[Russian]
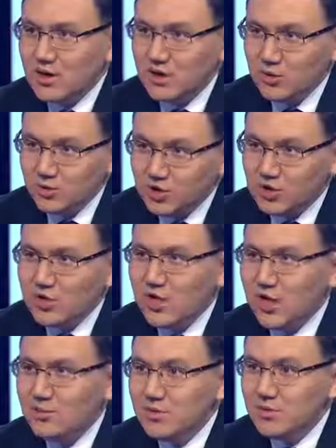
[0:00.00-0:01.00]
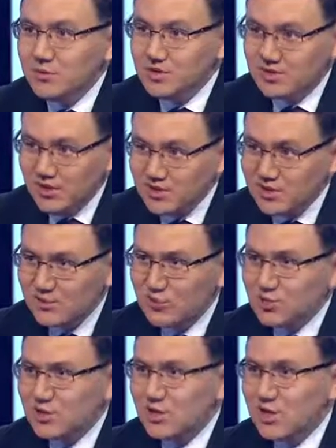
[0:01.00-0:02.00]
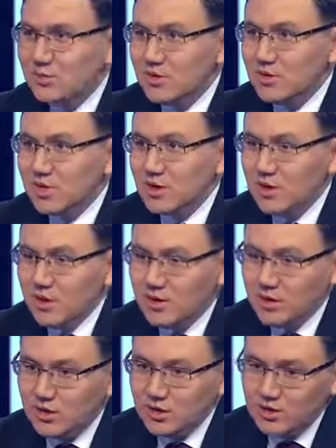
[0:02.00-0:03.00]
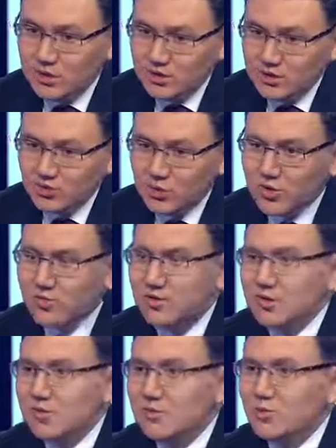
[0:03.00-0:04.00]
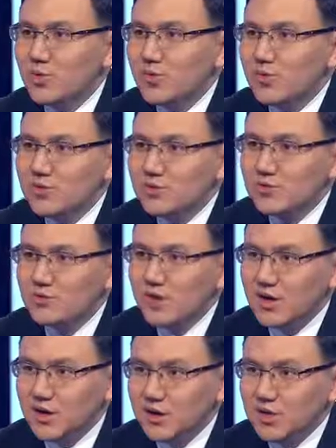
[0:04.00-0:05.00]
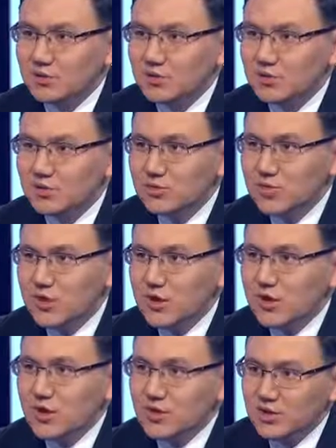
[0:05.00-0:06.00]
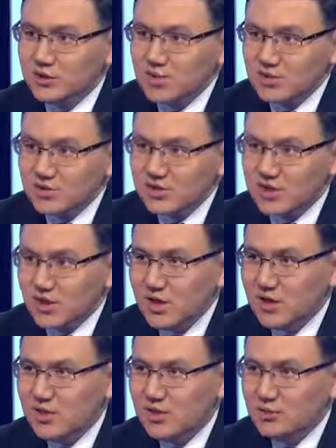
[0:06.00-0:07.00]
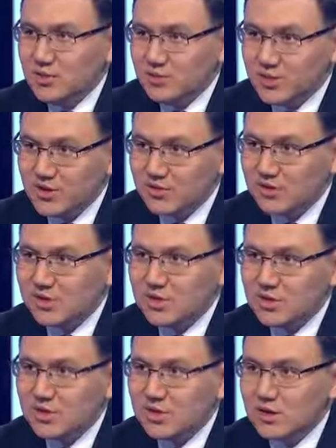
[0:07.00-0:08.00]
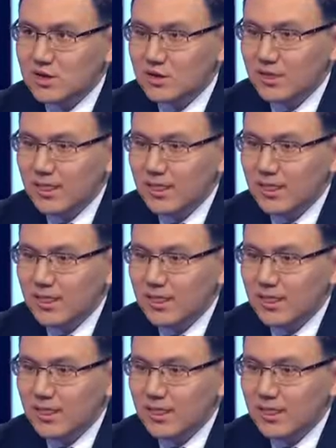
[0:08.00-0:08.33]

И учителями, и сельскими учителями, и руководителями управления здравоохранения работают. Это и профессора, преподаватели и так далее.